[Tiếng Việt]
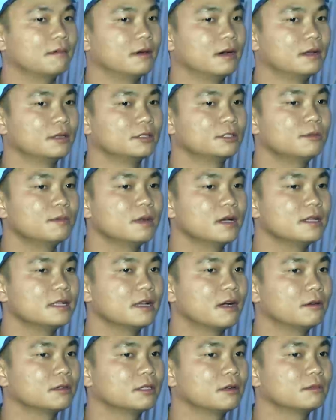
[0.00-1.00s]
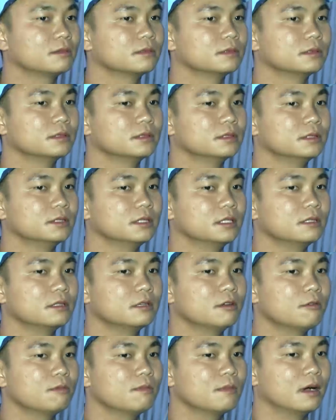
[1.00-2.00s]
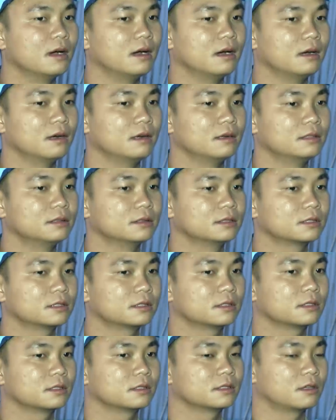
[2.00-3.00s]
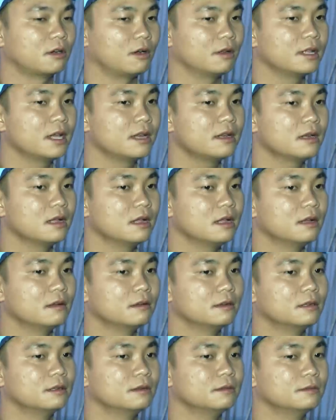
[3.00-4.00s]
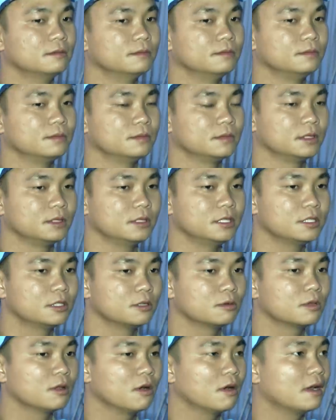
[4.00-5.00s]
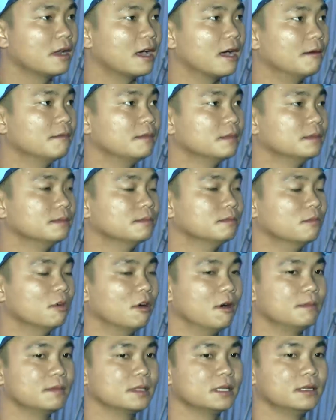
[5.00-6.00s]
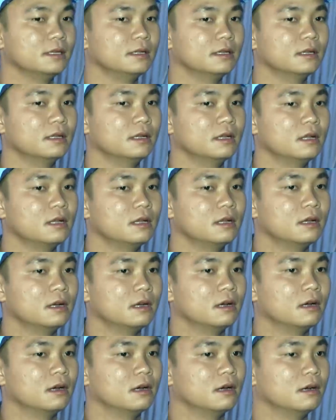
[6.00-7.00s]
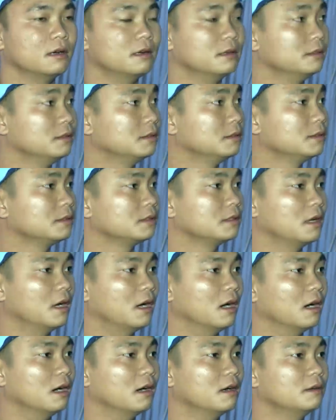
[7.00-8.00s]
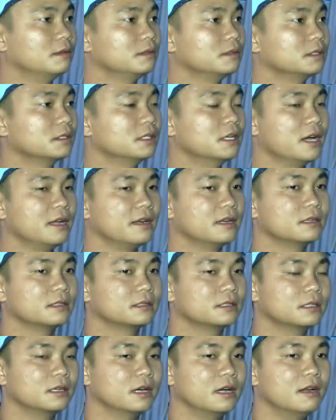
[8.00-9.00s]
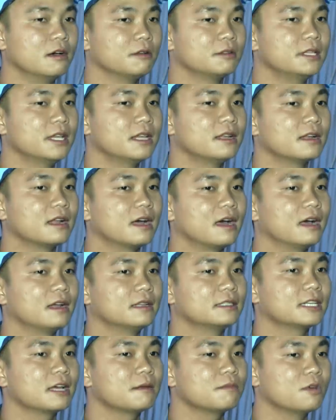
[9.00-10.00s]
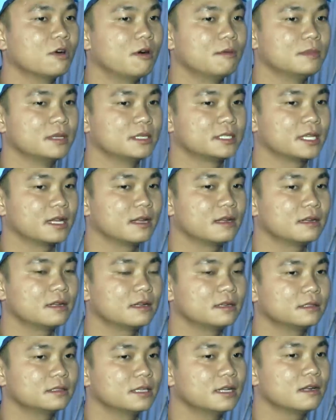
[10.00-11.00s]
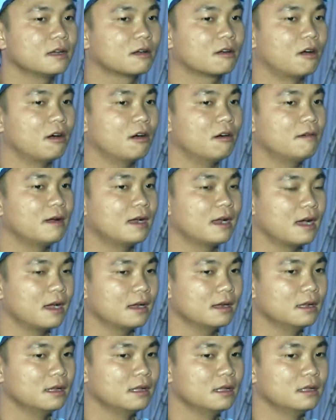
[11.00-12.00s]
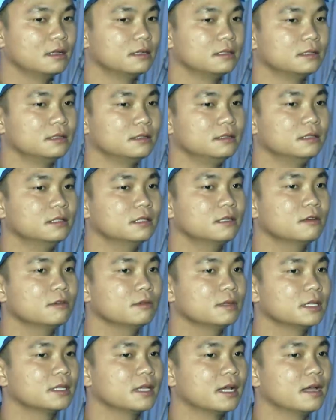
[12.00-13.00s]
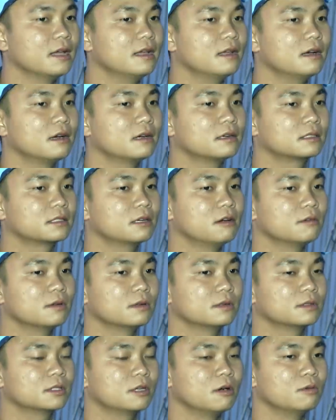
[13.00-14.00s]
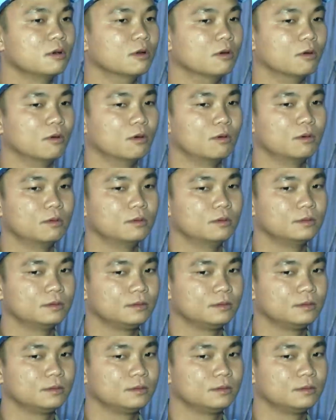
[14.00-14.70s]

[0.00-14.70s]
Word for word: và giúp đỡ nhau trong những lúc mà khó nhất như chúng tôi làm buồm thì ờ, ở người người đầu tiên ra rát buồm thì sẽ rất là khó và lặng những lúc như thế ờ, không không đủ